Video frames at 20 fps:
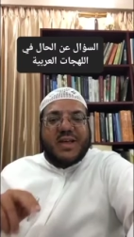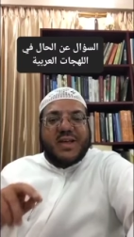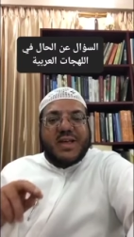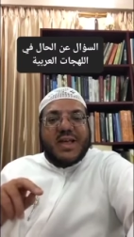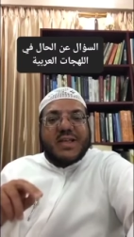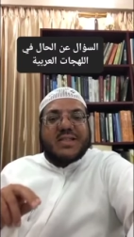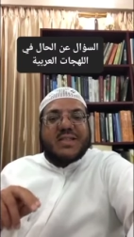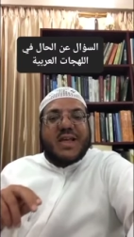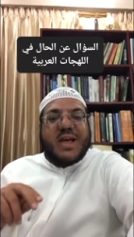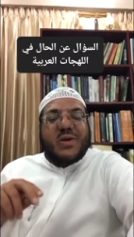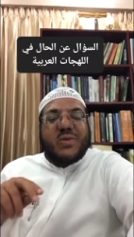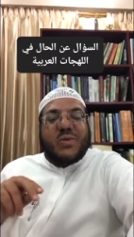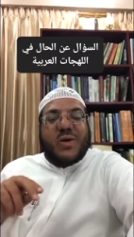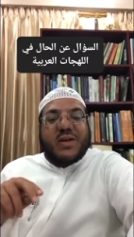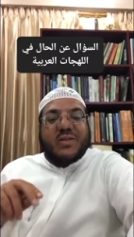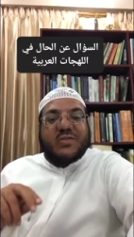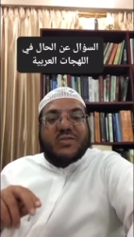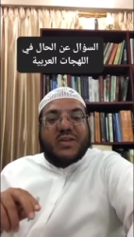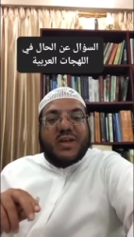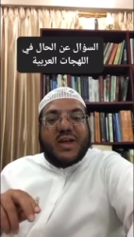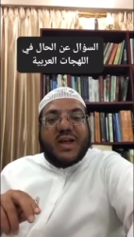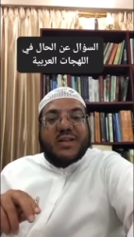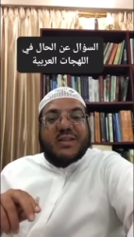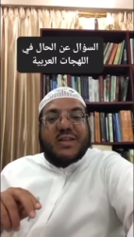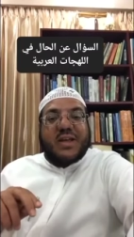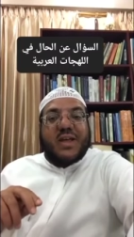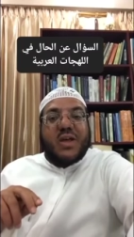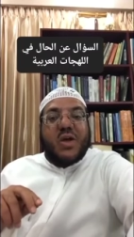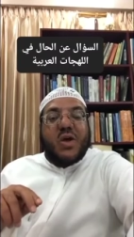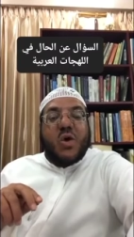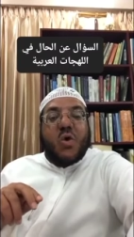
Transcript: يسأل عن صحته